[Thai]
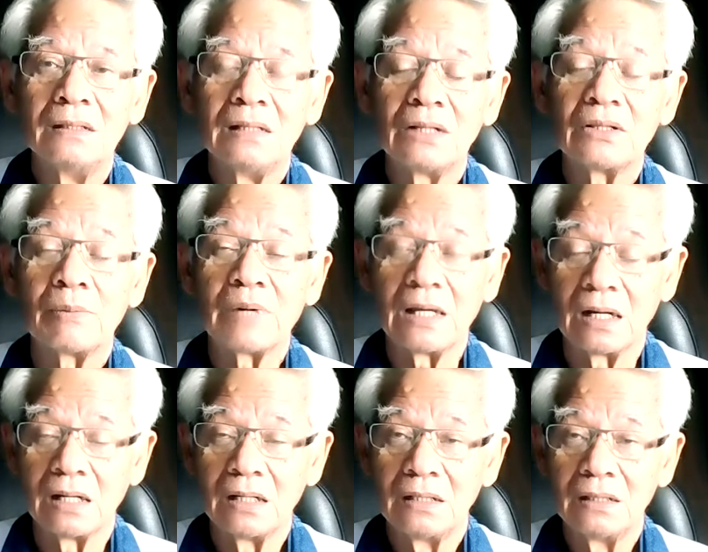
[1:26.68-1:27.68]
แล้วทำไง
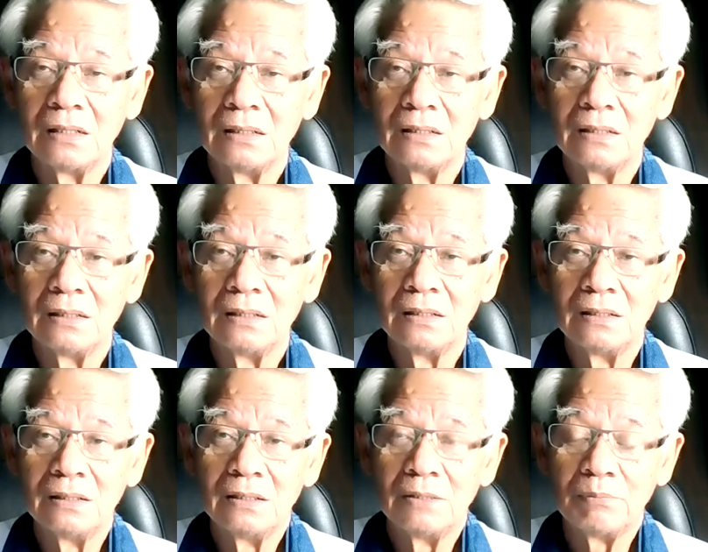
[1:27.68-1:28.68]
อะ่ะ
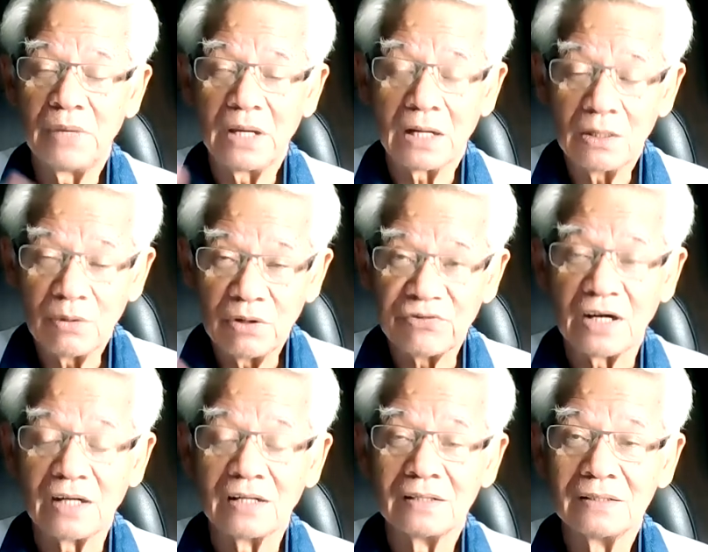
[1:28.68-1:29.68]
แม่เขาเล่าให้ฟัง
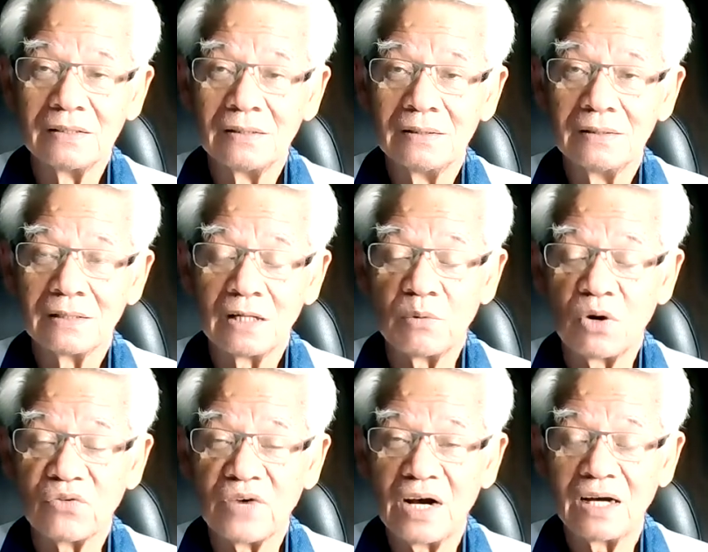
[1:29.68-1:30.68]
เขาบอ
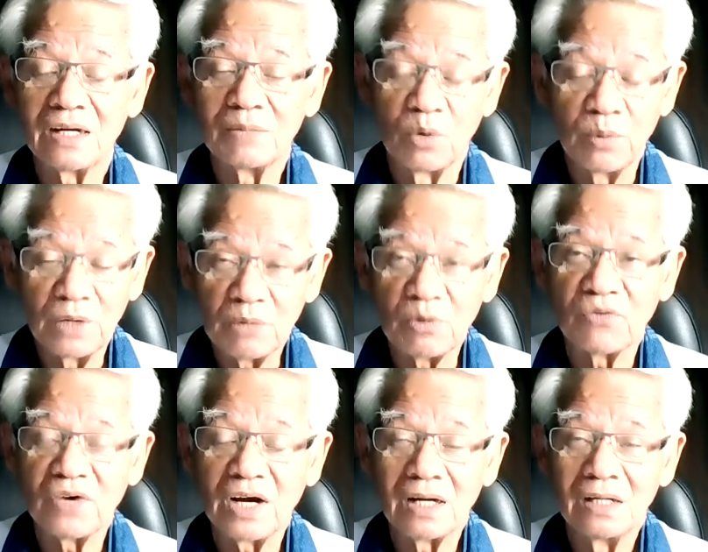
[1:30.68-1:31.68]
กว่า ผมก็เลยบอก
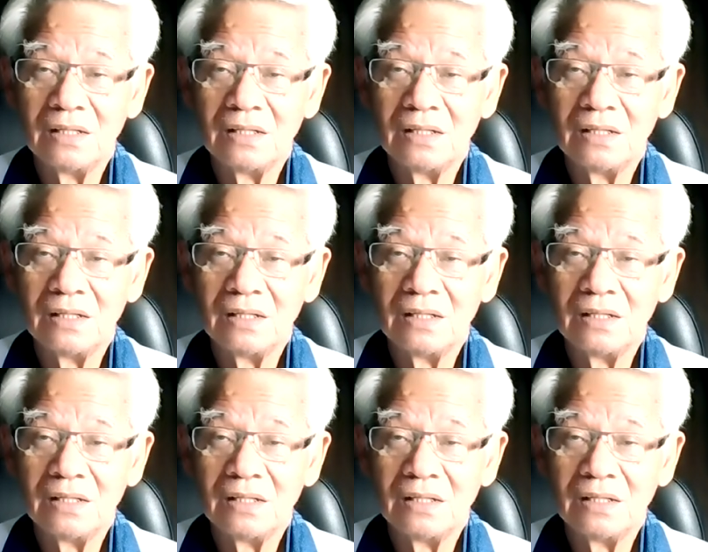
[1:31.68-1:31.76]
ว่า